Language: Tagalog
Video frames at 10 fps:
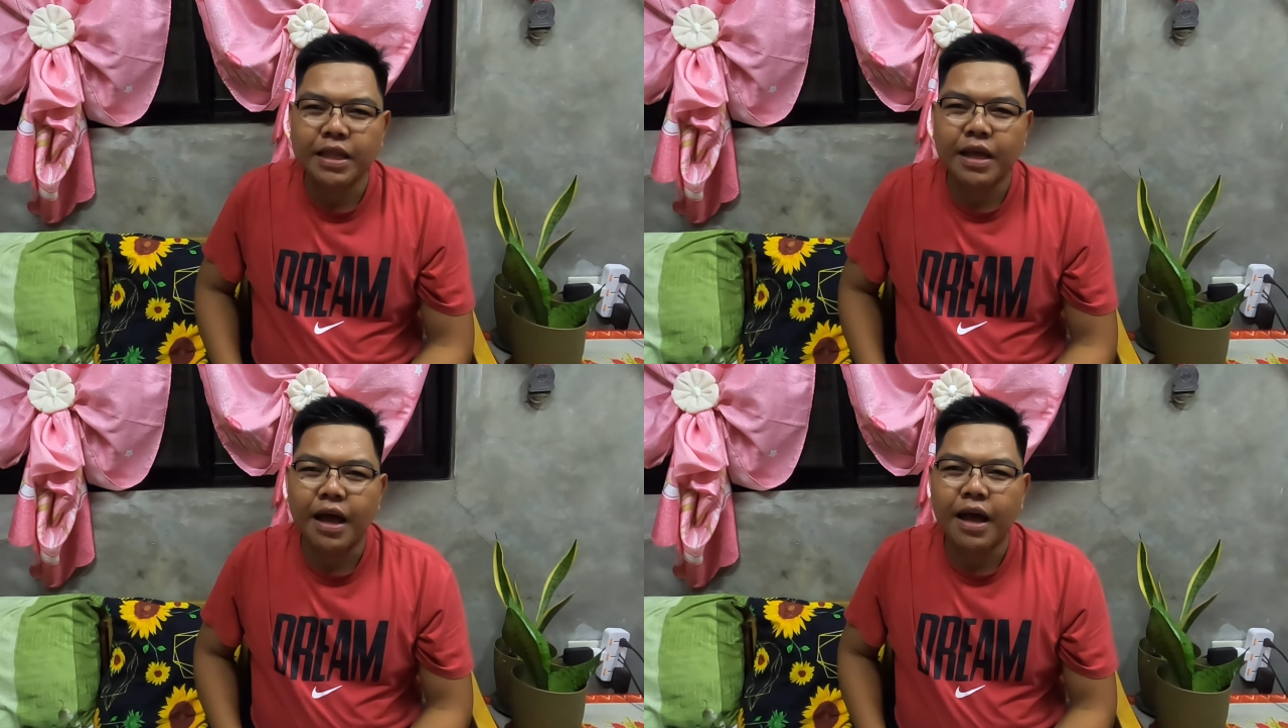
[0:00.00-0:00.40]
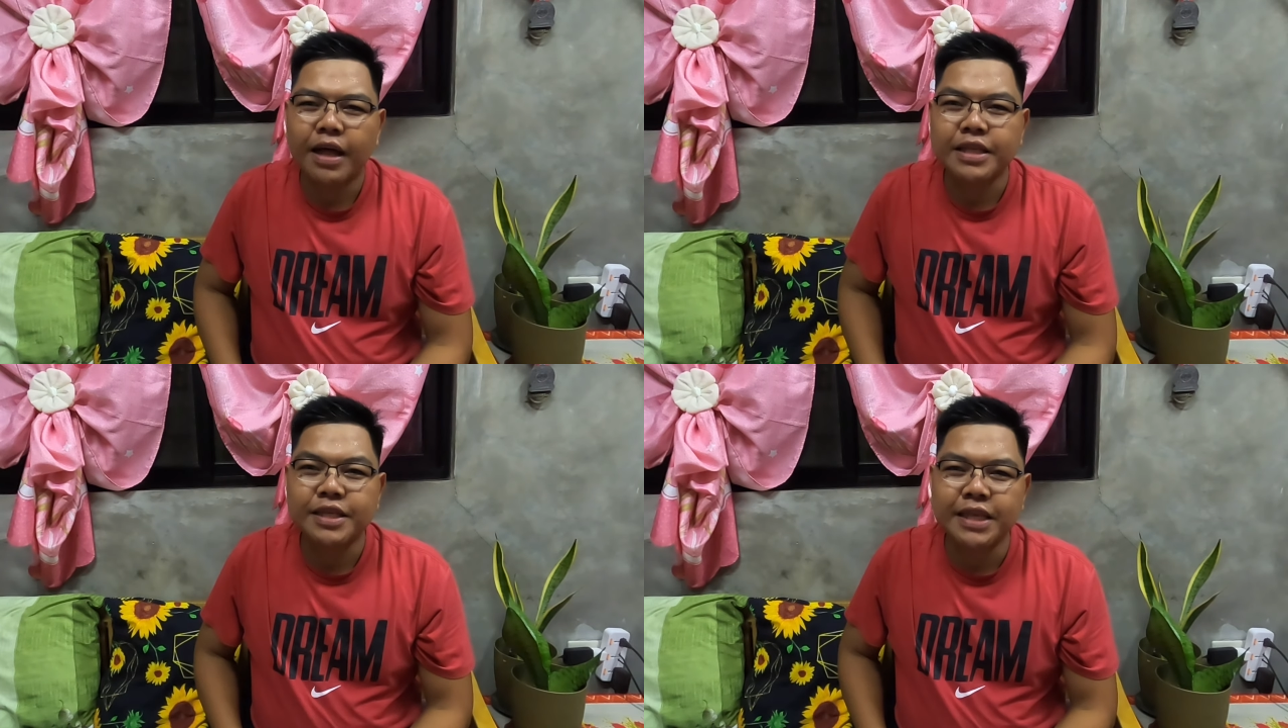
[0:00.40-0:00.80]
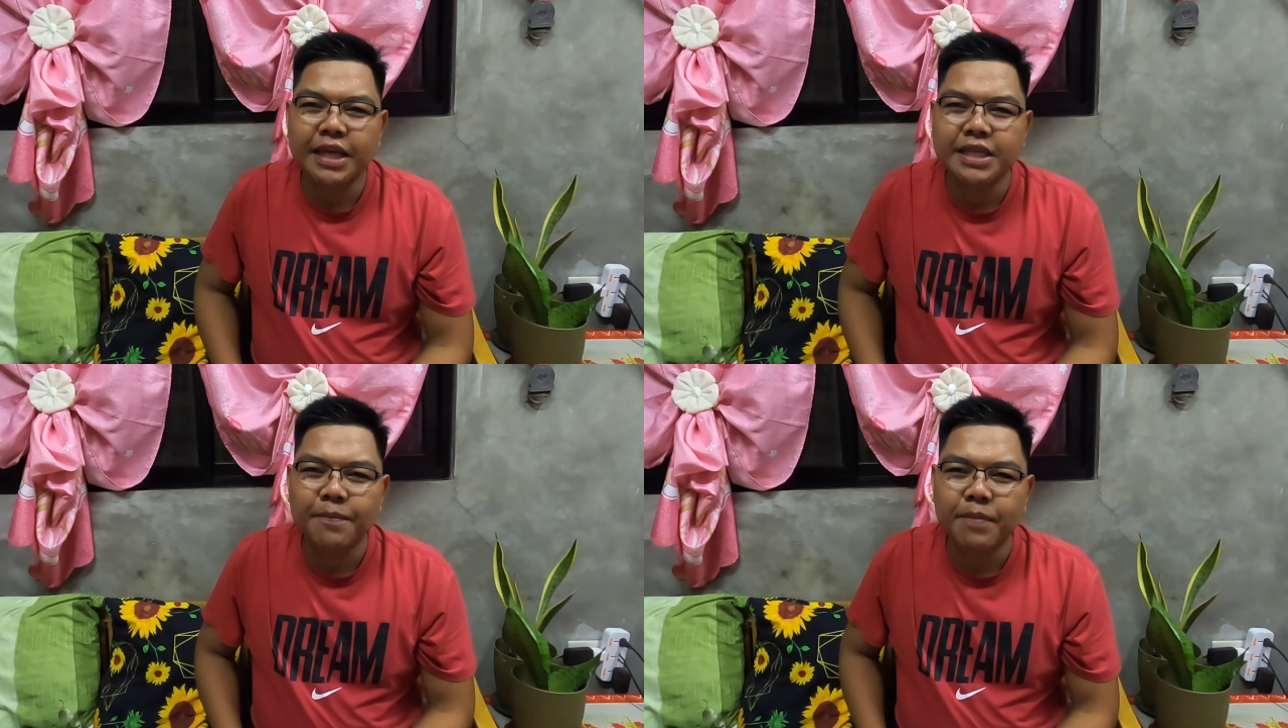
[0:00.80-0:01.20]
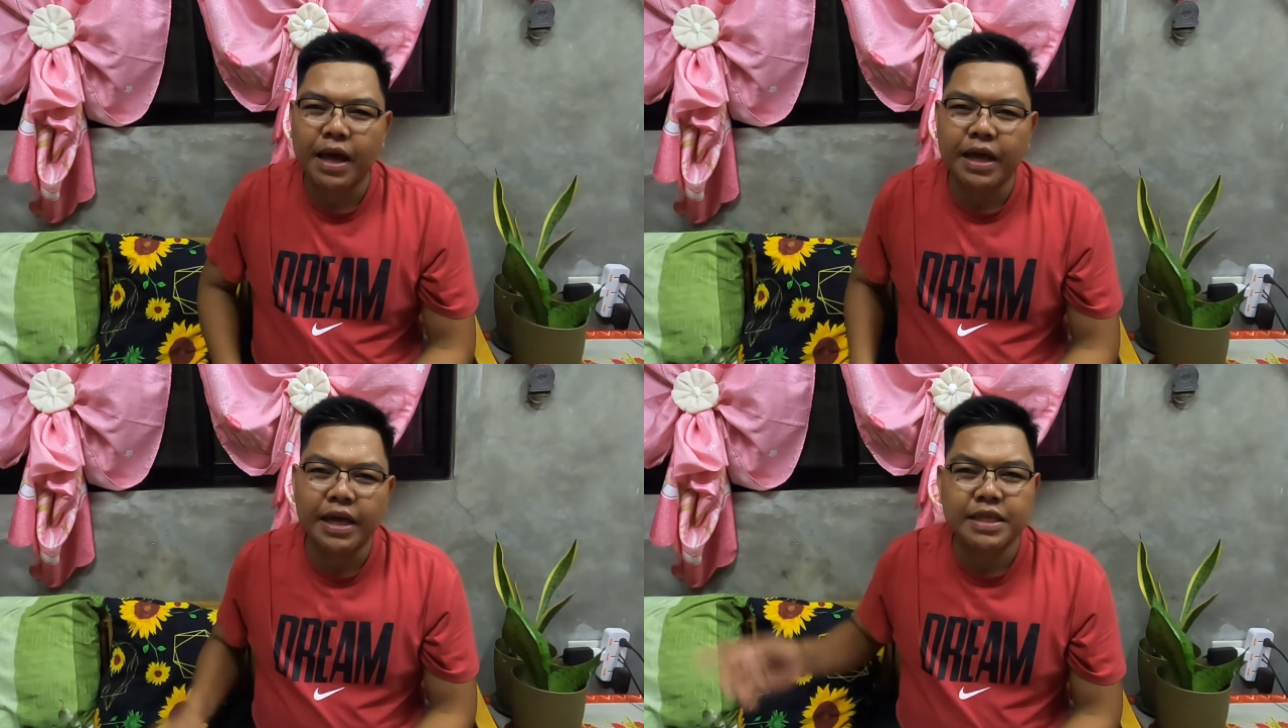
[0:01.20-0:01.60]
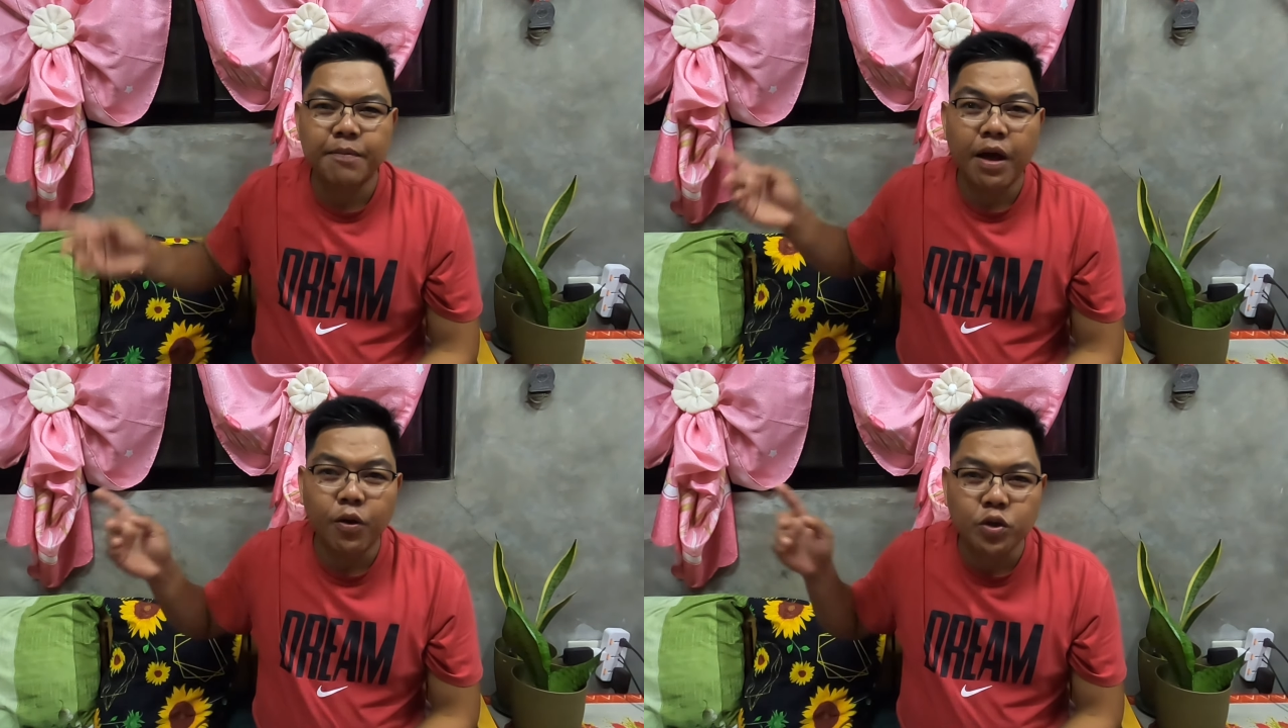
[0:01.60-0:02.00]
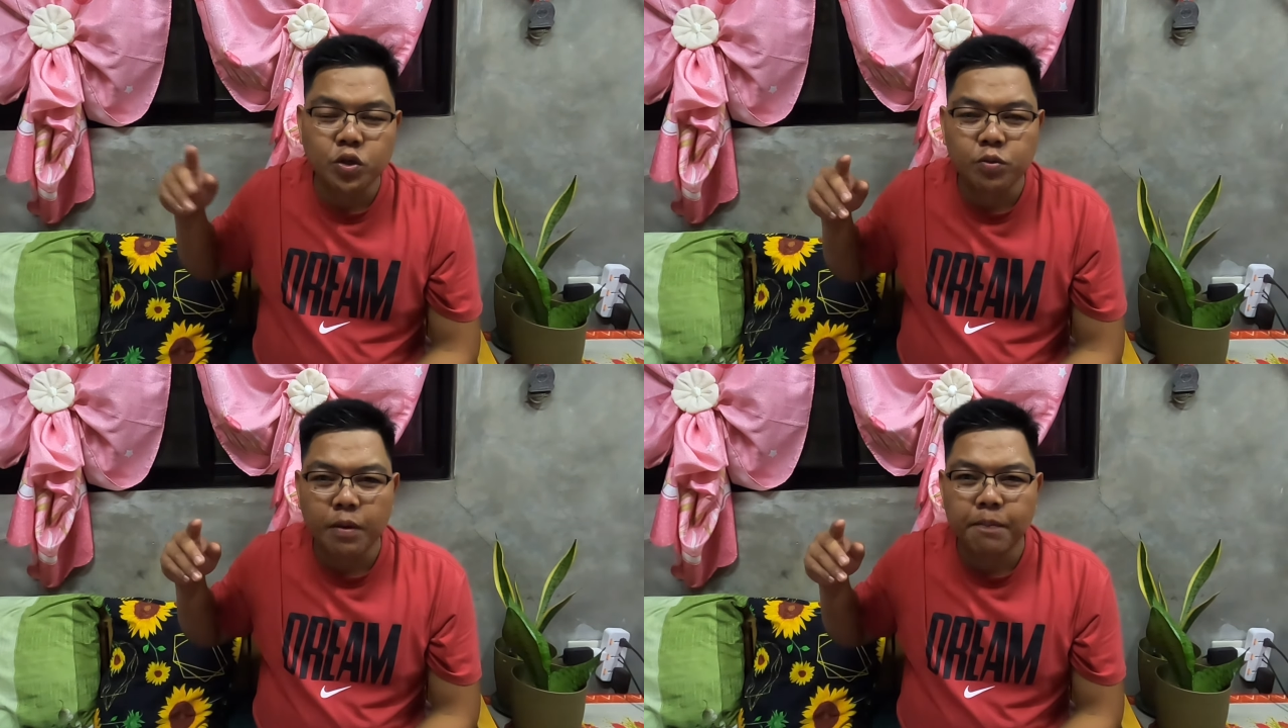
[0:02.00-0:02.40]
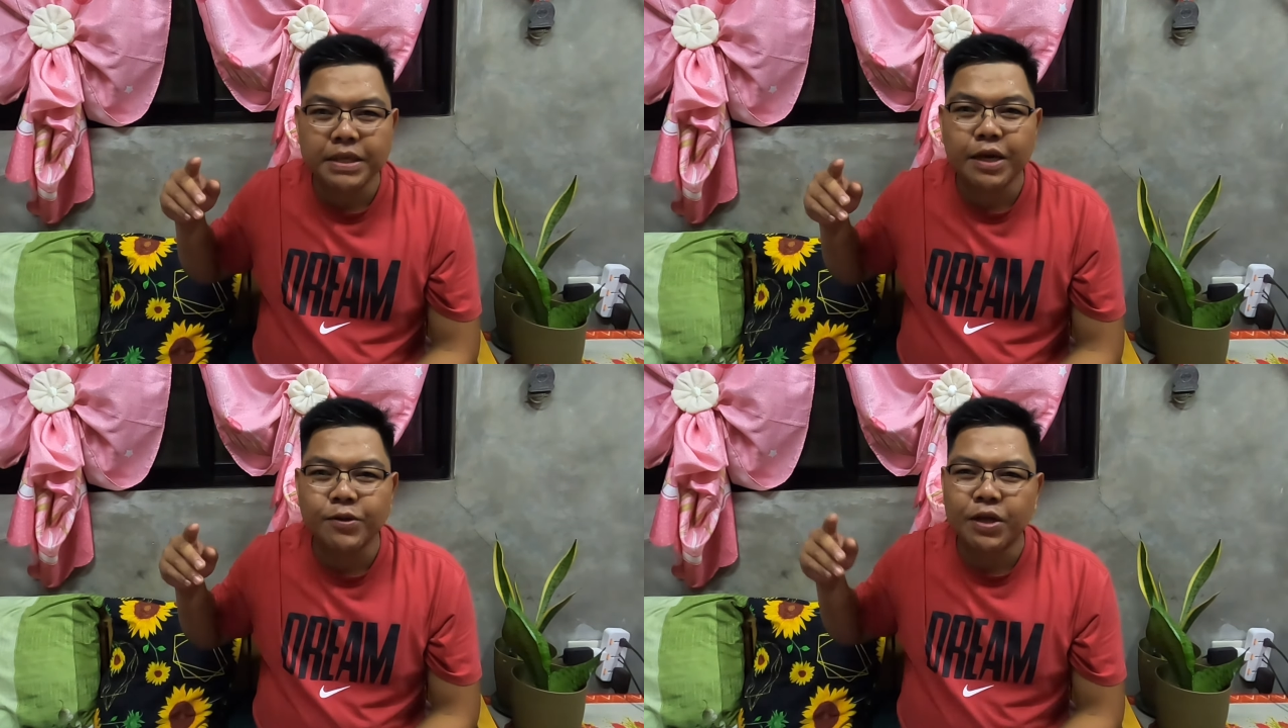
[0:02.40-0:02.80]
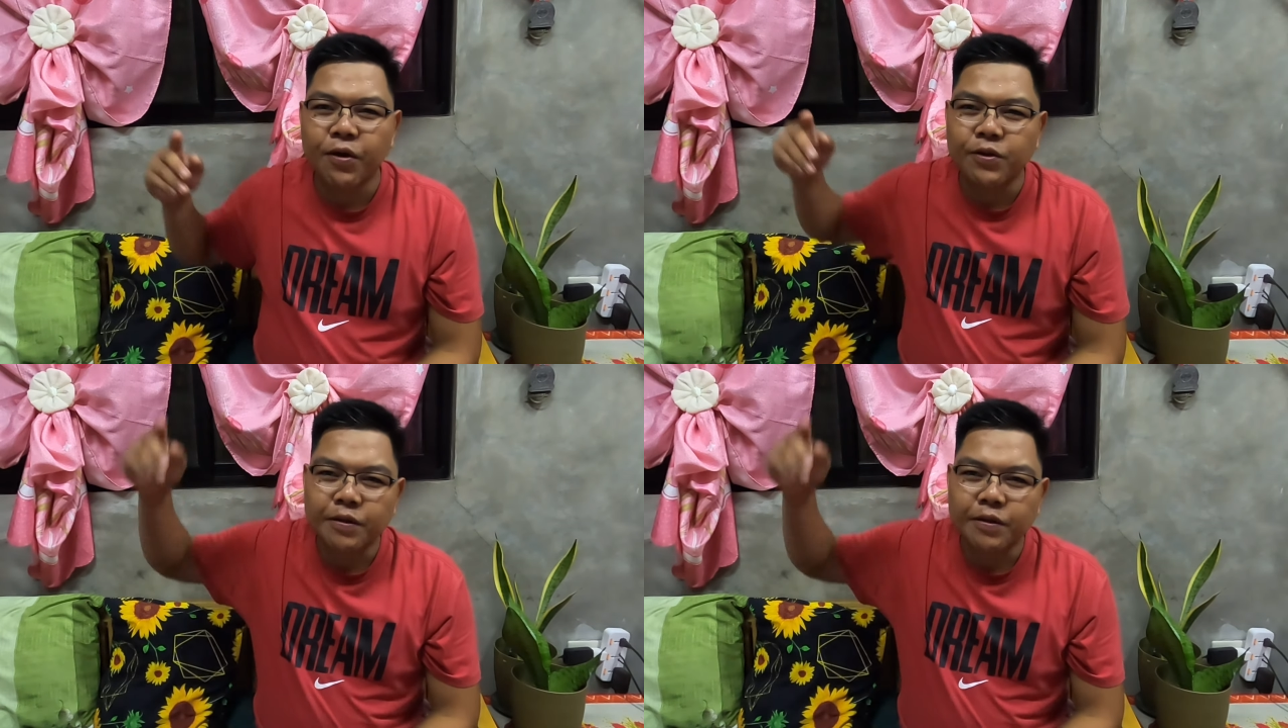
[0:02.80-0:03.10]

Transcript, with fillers: At stay safe lagi. Sa mga gustong magpa-shoutout,